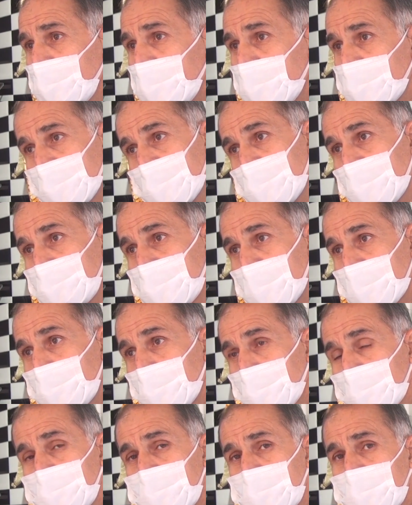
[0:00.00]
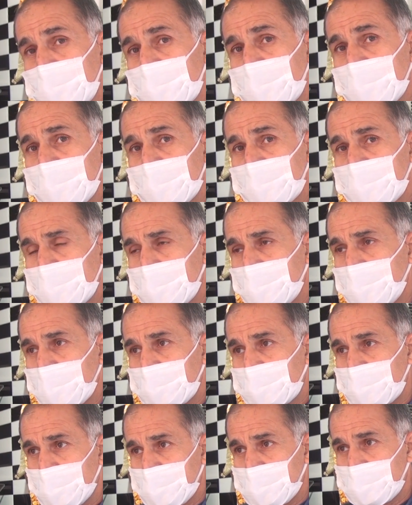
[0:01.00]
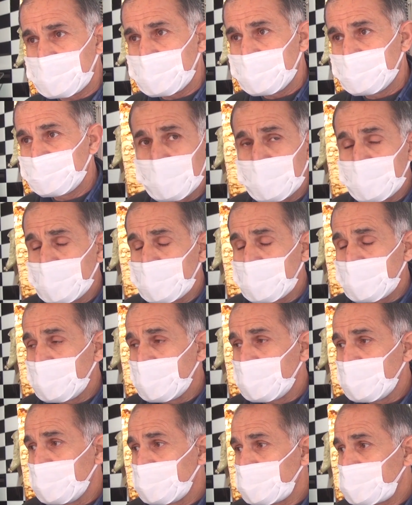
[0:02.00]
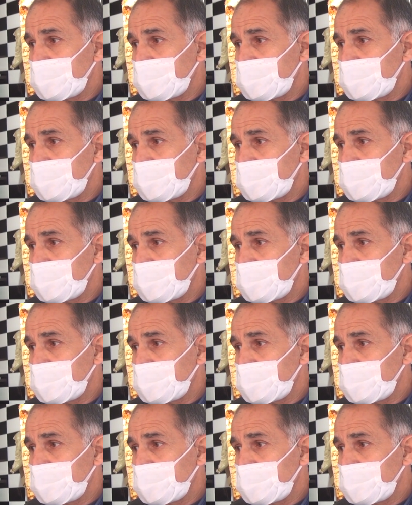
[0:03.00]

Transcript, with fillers: etkilenmek, olumsuz yönden etkilenmekteyiz. Neden e,